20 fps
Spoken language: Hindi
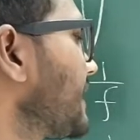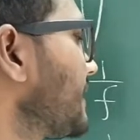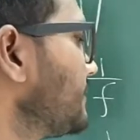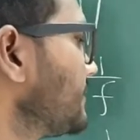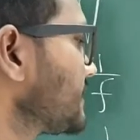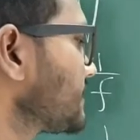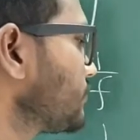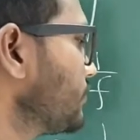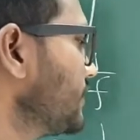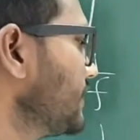
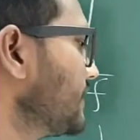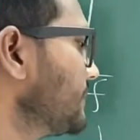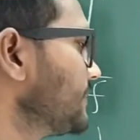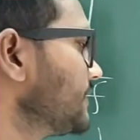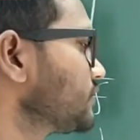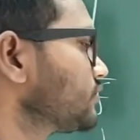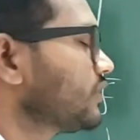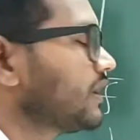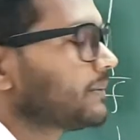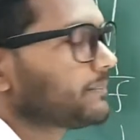बराबर तो ये
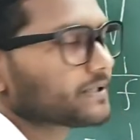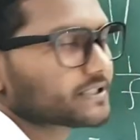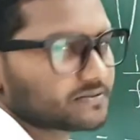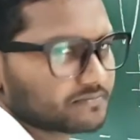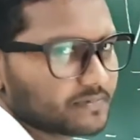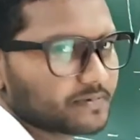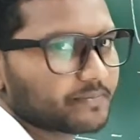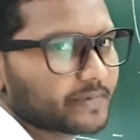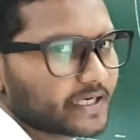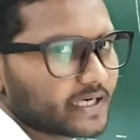भी तो आपस
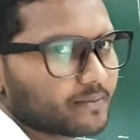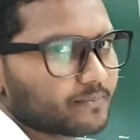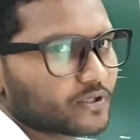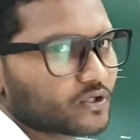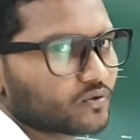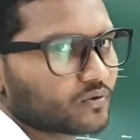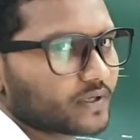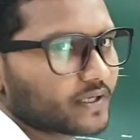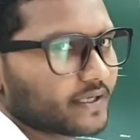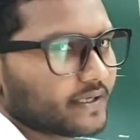में
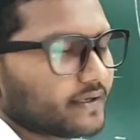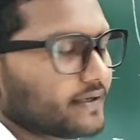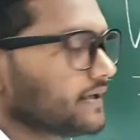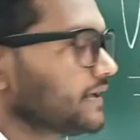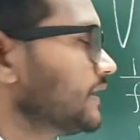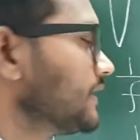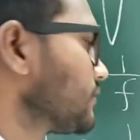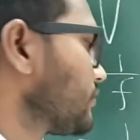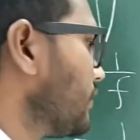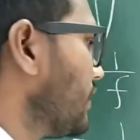बराबर होंगे
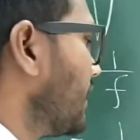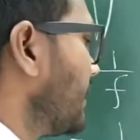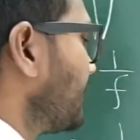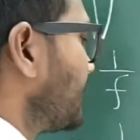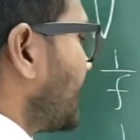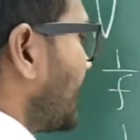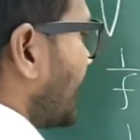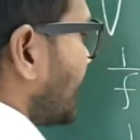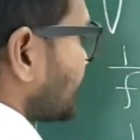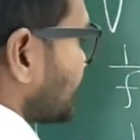तो
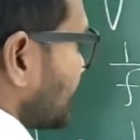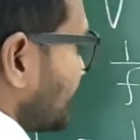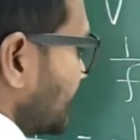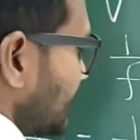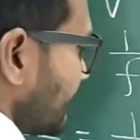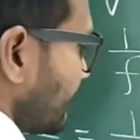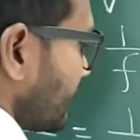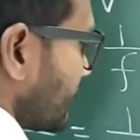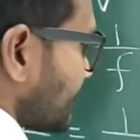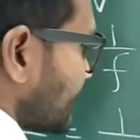हम यहाँ से
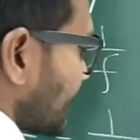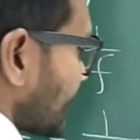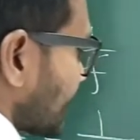ये बोल